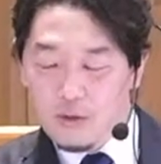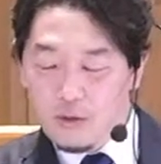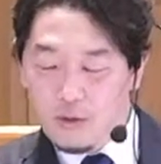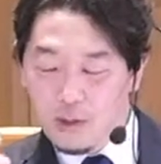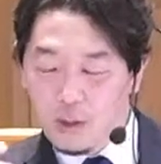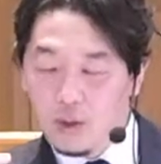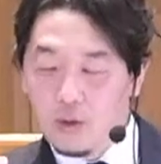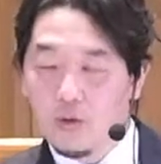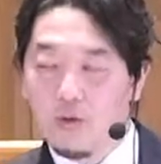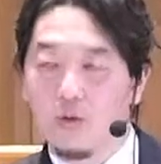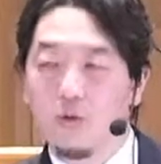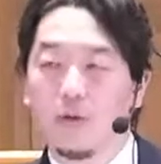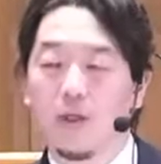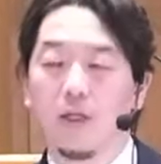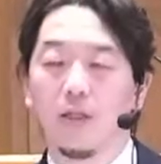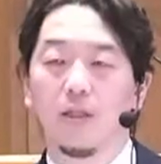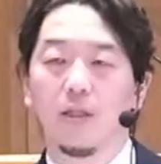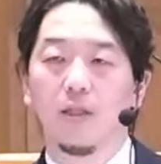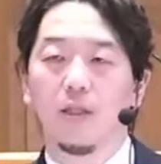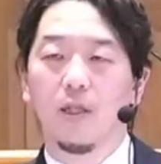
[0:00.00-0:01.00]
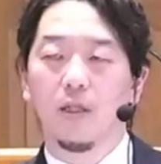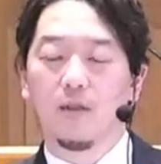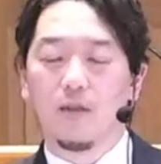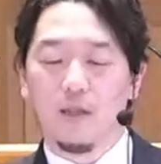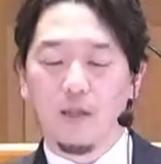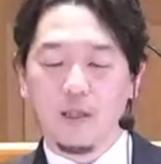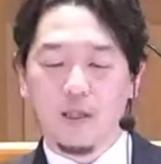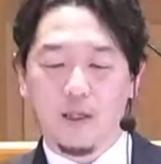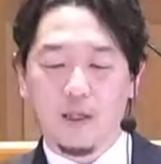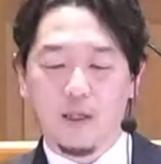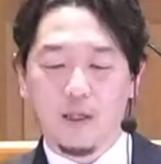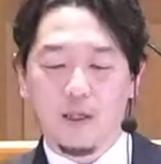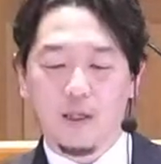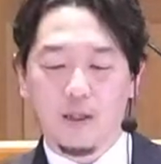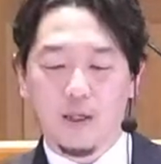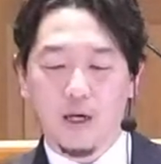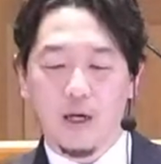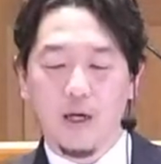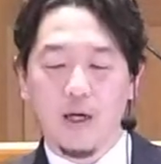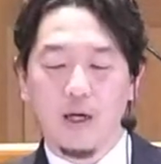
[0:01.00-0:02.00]
信仰を受け継いでくれ
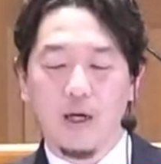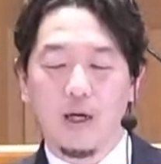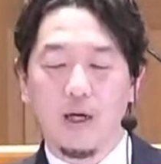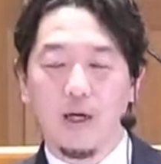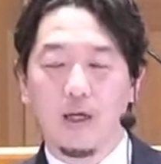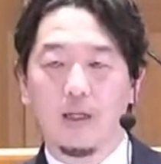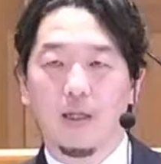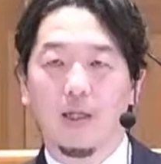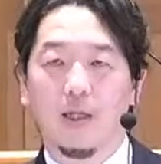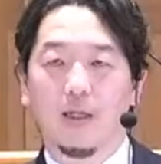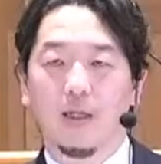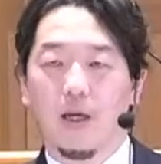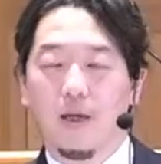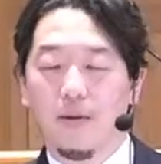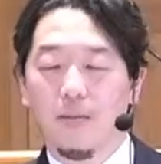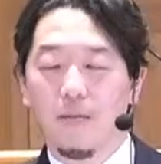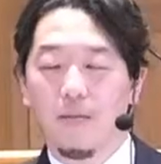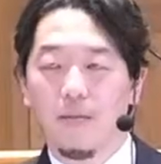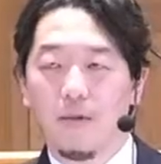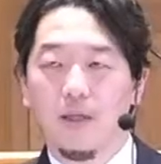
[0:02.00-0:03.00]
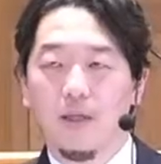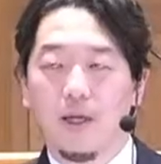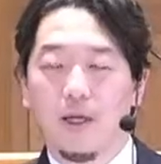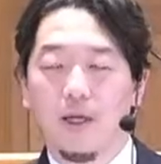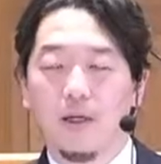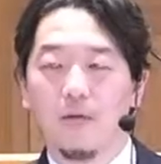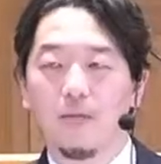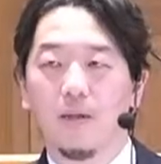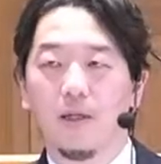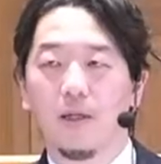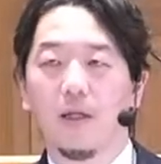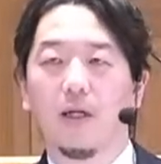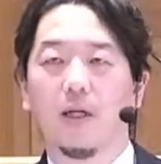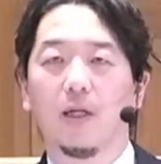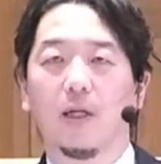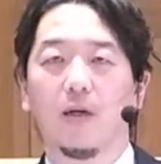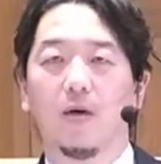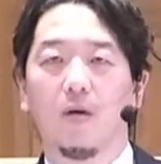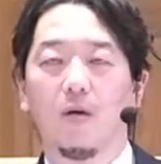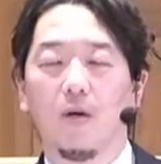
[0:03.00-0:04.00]
た方々見習うべき
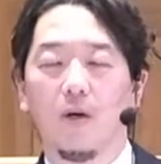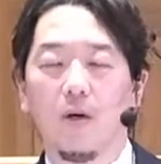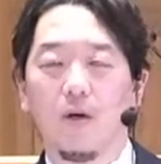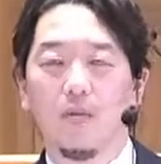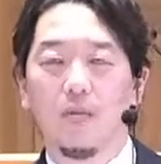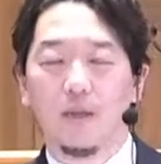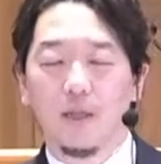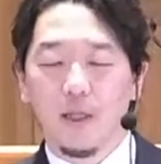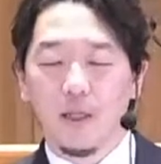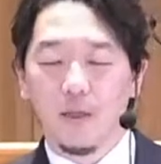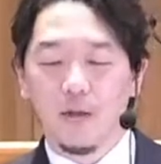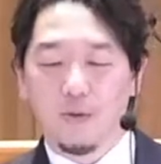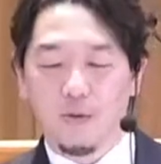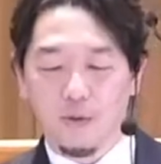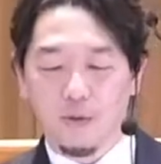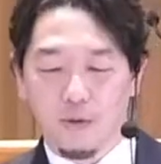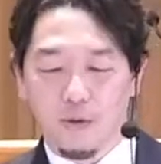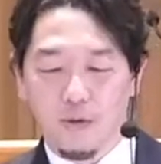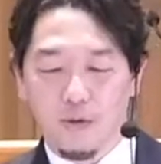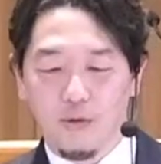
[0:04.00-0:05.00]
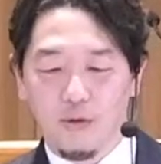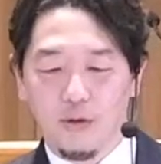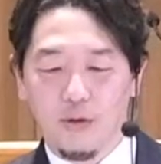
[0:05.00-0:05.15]
方を見ていること